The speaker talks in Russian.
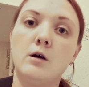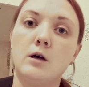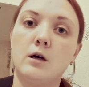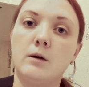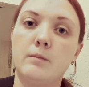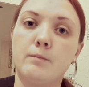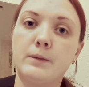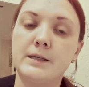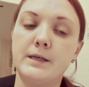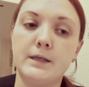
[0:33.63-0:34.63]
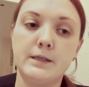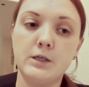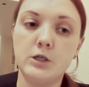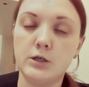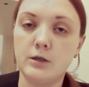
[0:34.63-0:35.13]
а, постоянные
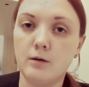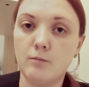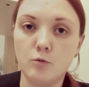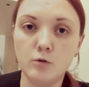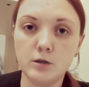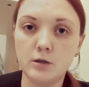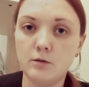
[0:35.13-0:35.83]
задержки на работе,